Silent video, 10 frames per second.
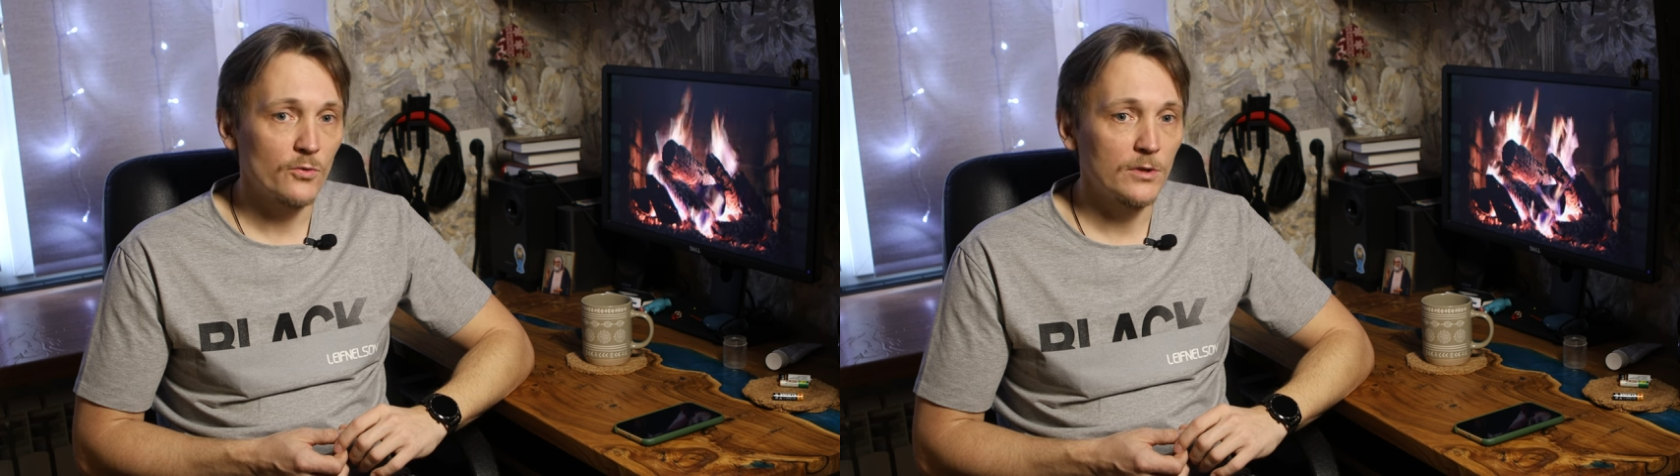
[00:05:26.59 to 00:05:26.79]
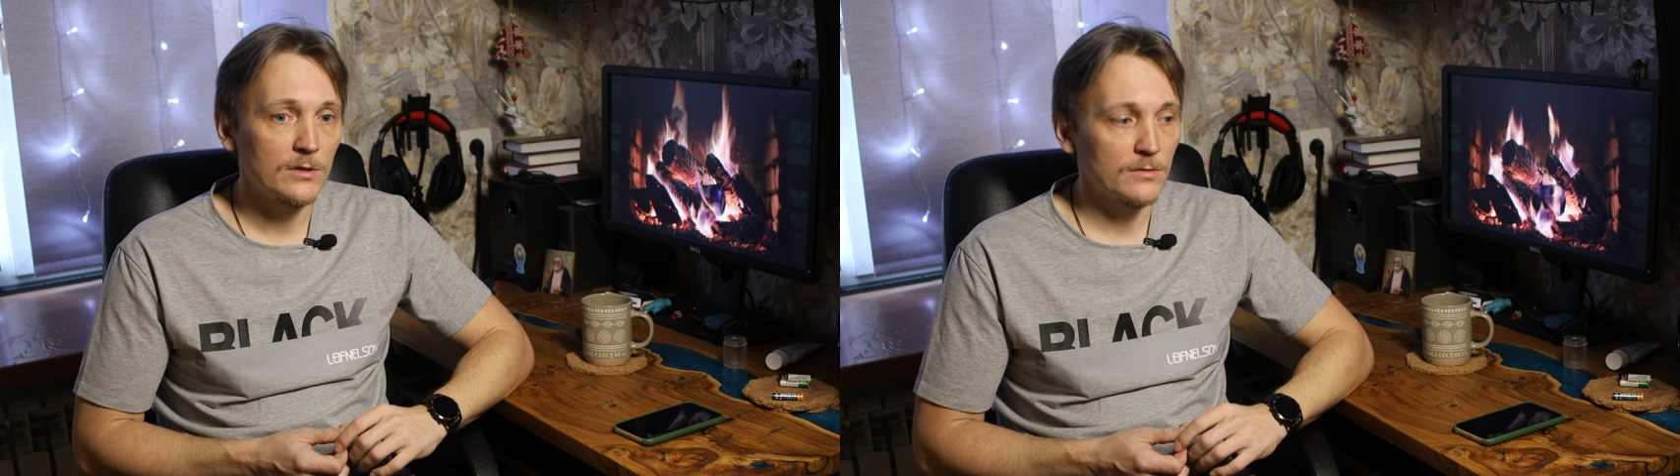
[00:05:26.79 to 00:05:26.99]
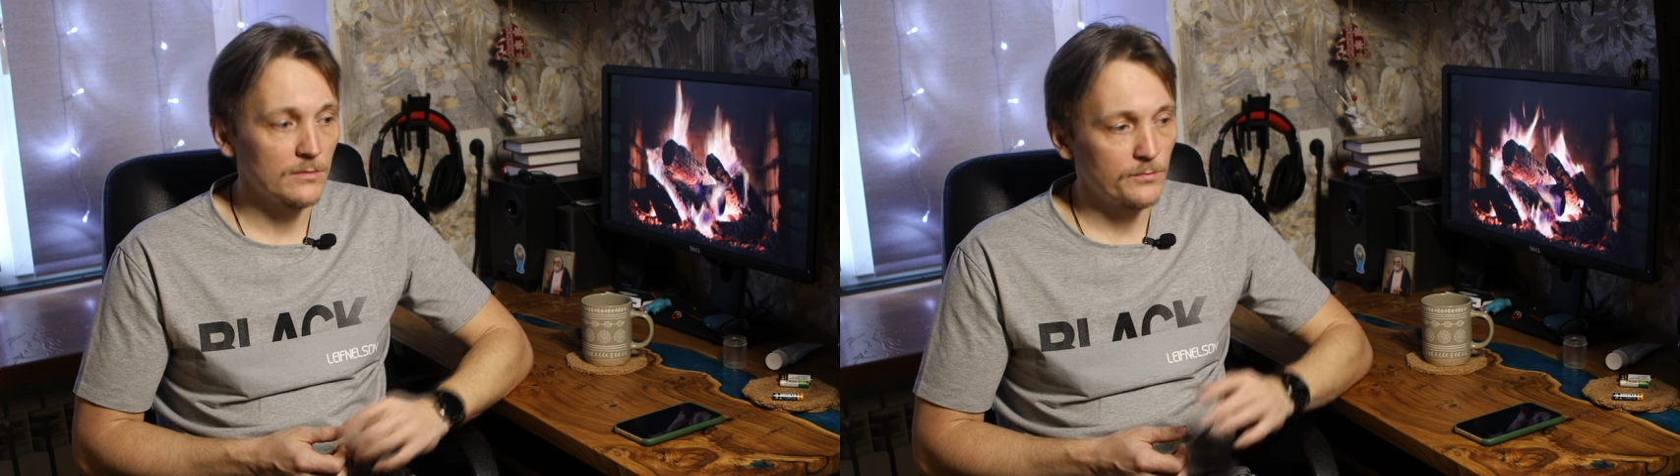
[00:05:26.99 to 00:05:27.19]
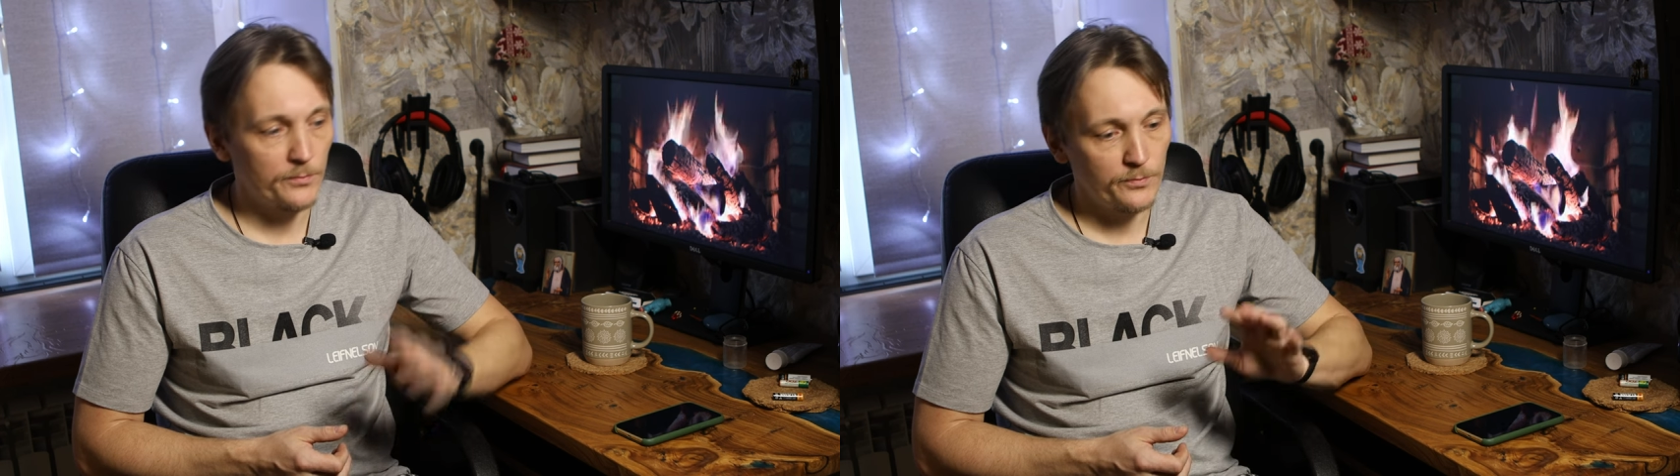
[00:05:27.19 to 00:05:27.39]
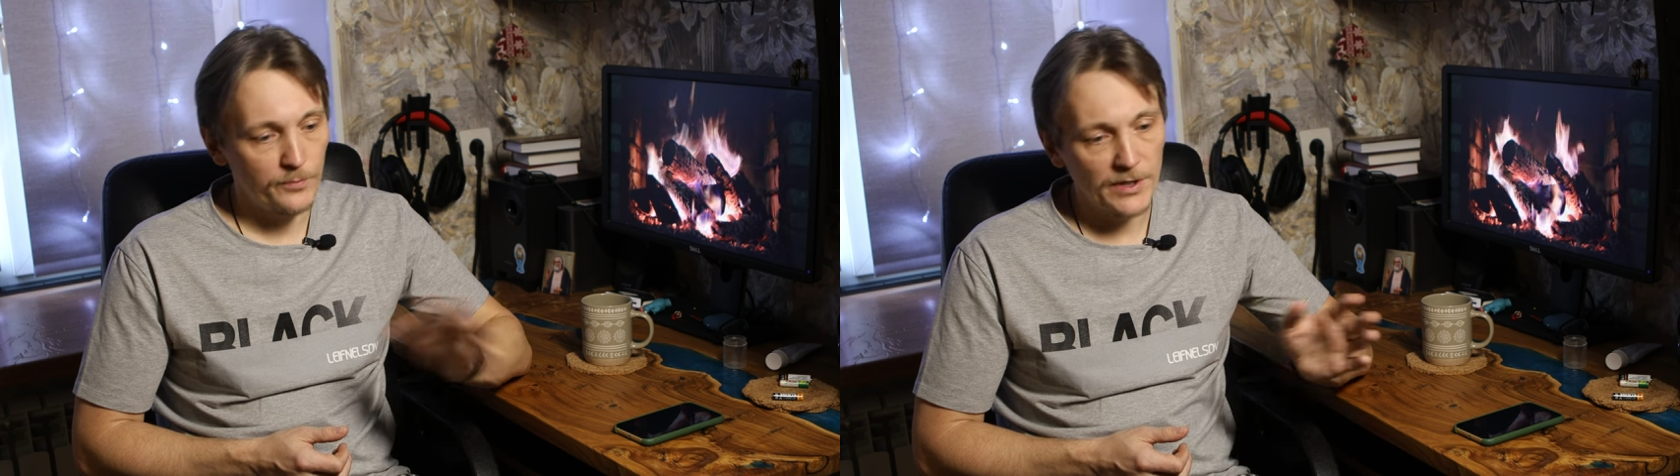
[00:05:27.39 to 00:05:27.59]
с рук,
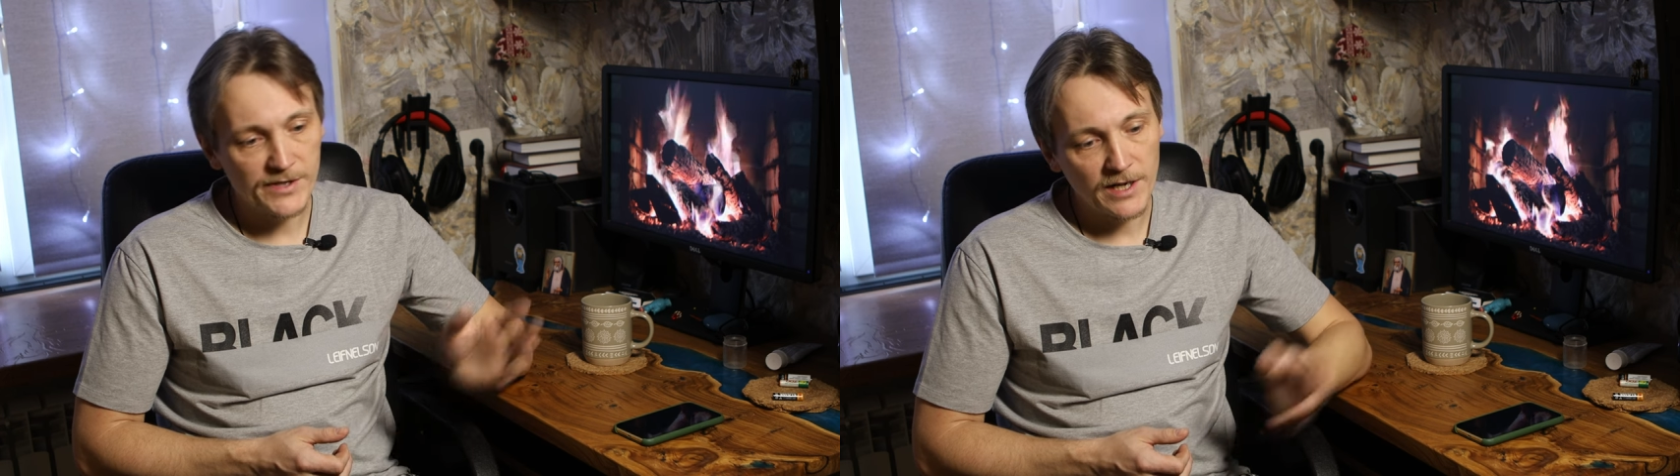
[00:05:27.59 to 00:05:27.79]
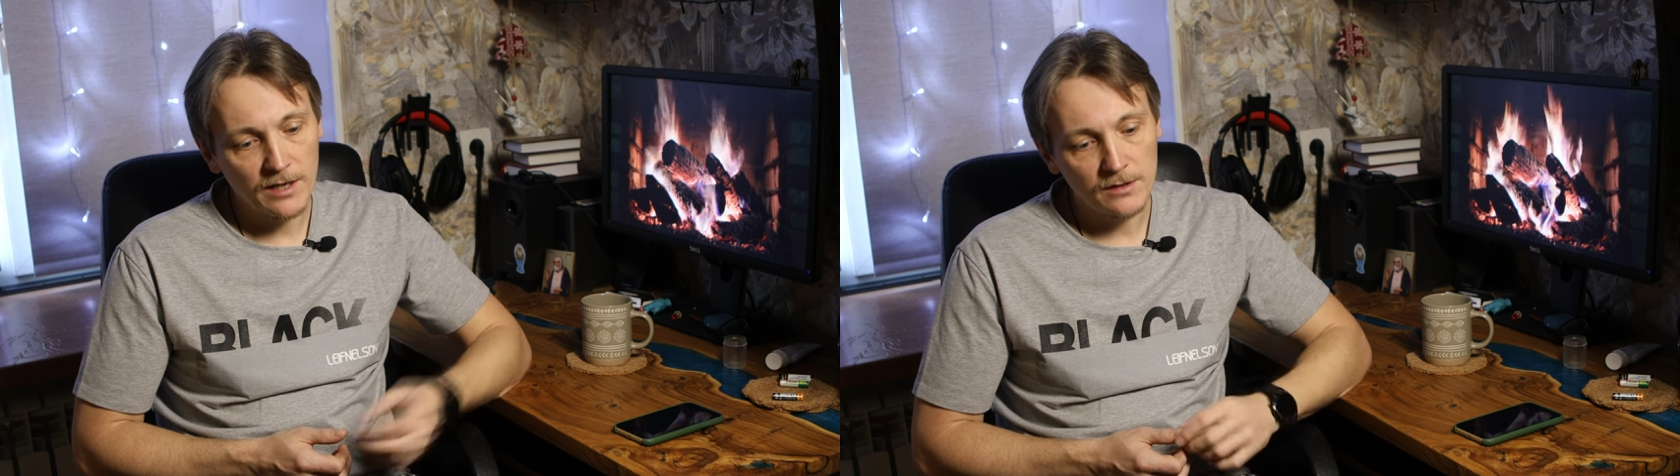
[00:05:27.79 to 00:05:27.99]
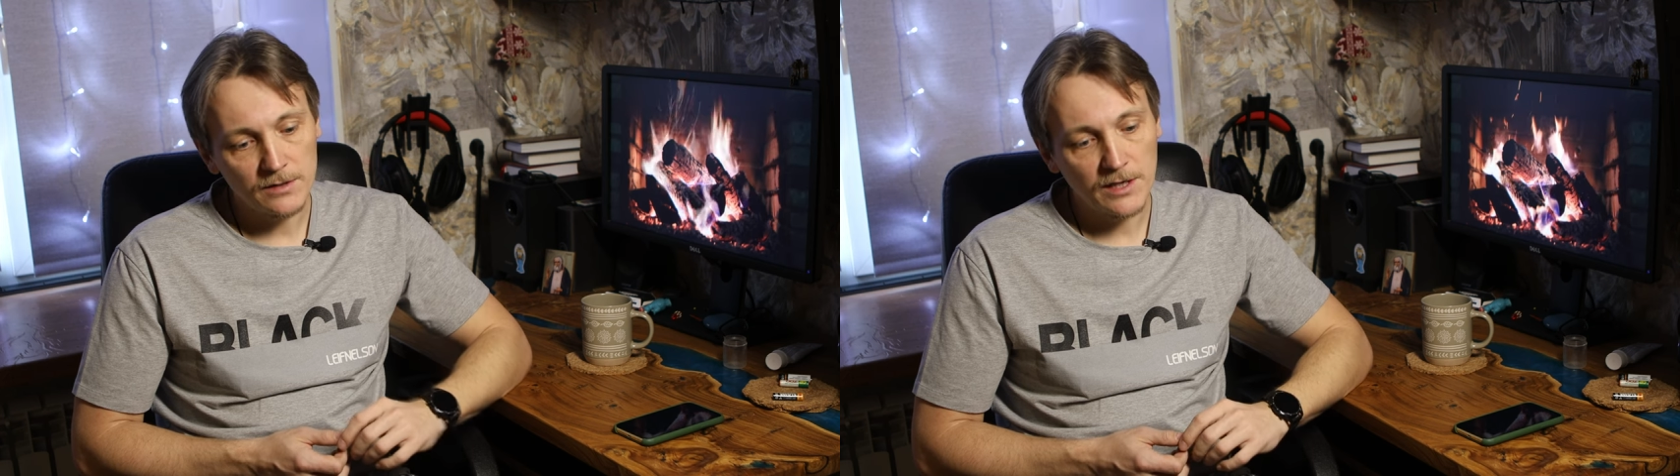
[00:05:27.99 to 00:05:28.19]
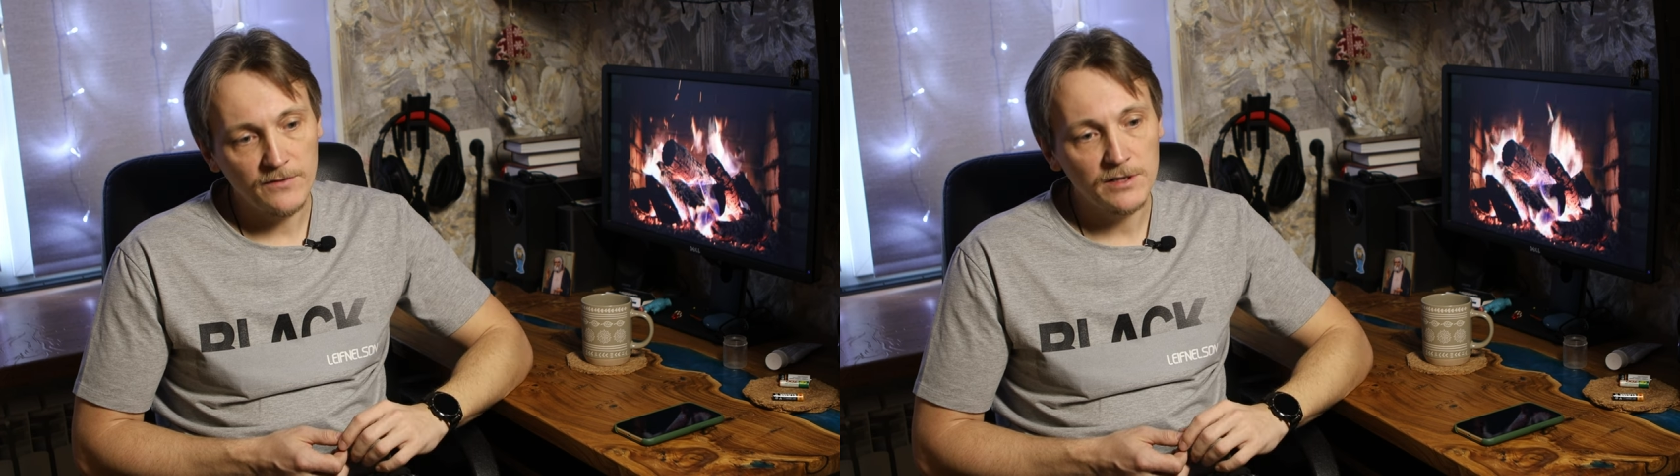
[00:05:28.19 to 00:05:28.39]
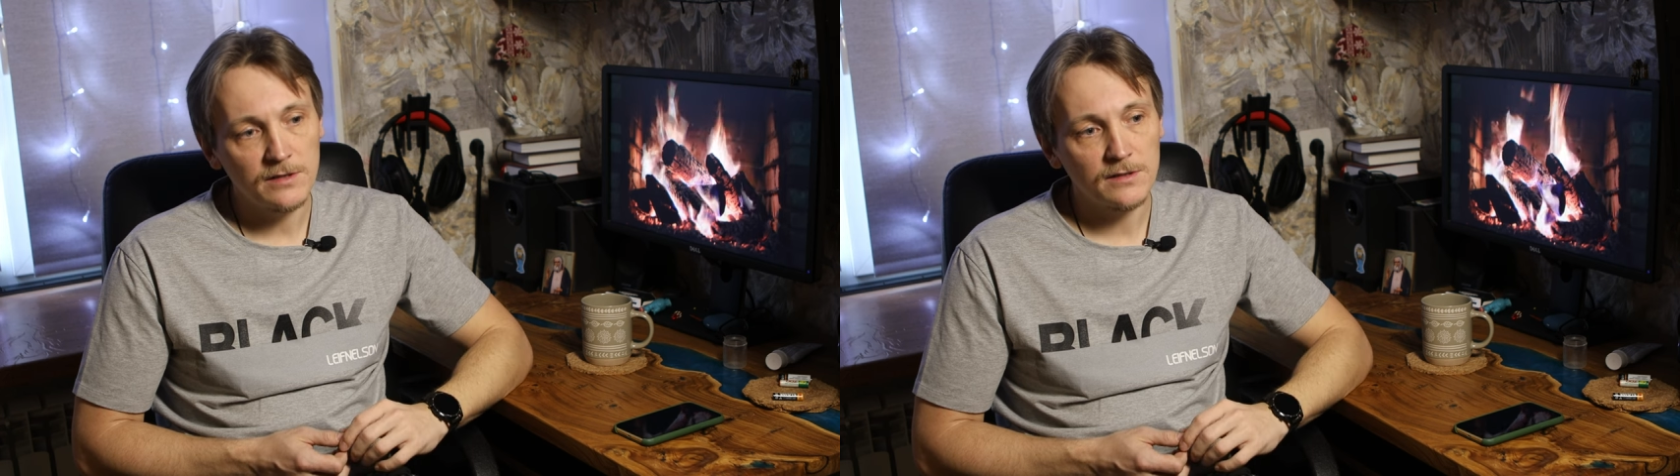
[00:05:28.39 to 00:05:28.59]
поискал
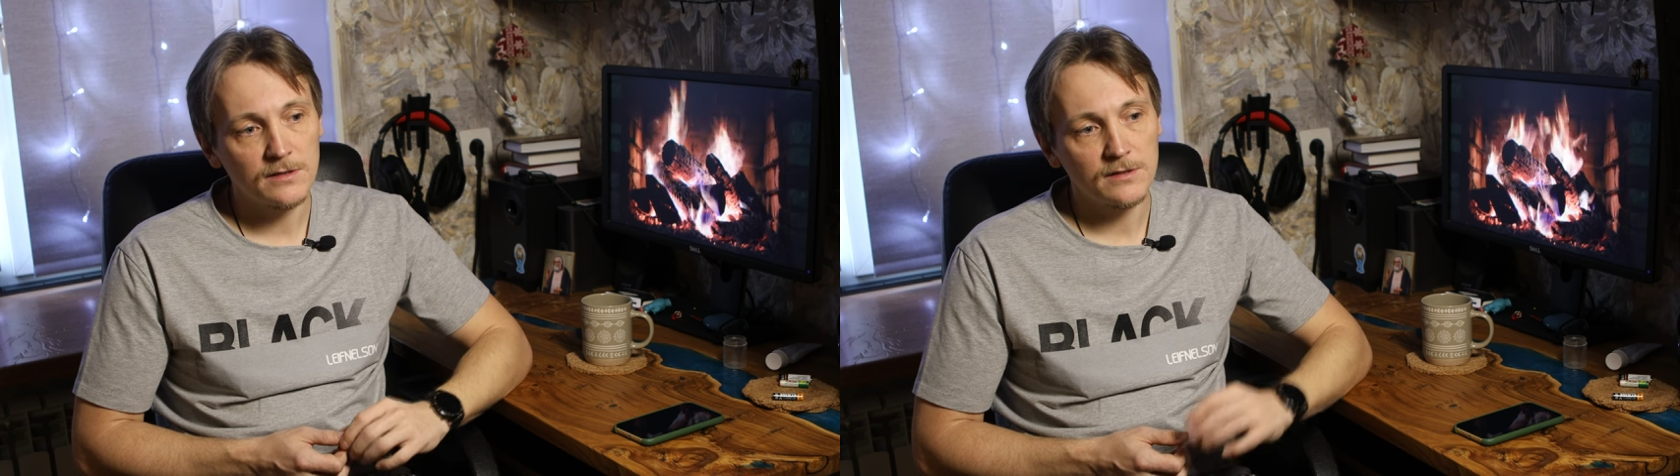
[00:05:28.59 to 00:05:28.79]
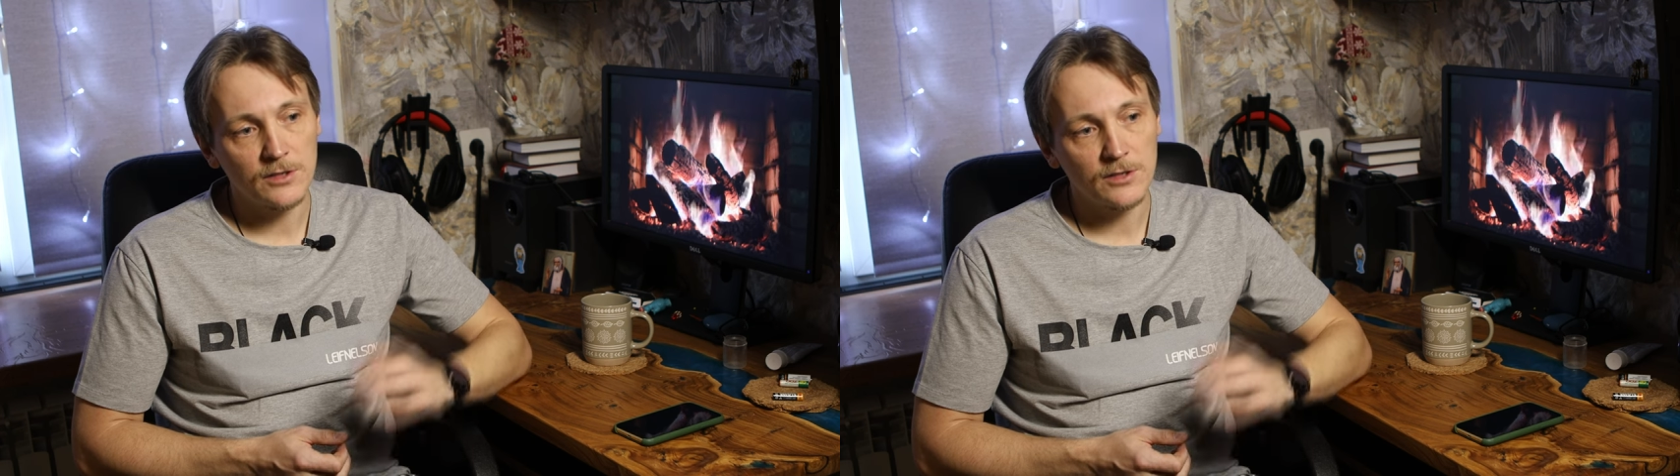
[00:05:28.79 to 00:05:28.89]
на Авито,